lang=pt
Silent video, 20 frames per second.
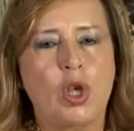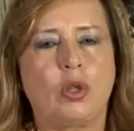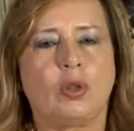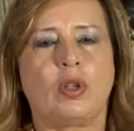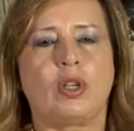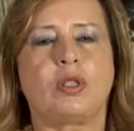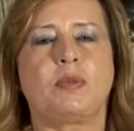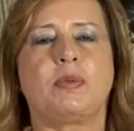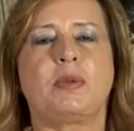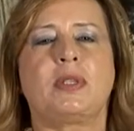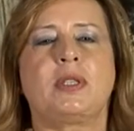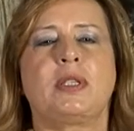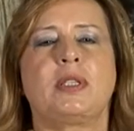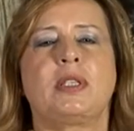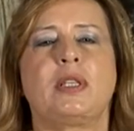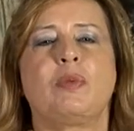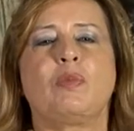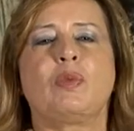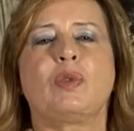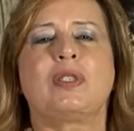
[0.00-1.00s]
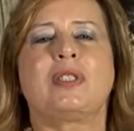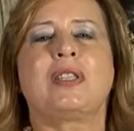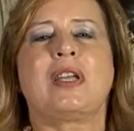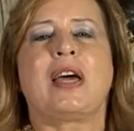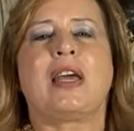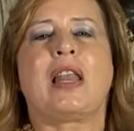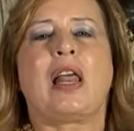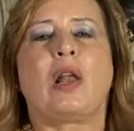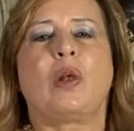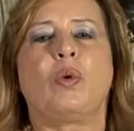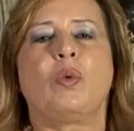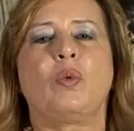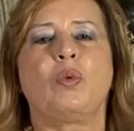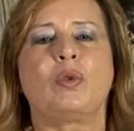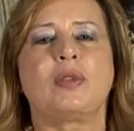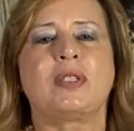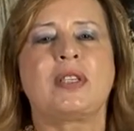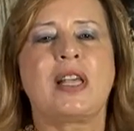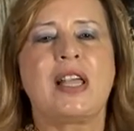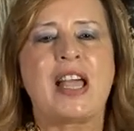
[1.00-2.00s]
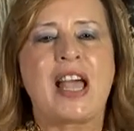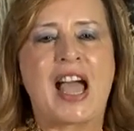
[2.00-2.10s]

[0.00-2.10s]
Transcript: Nós precisamos dar a luz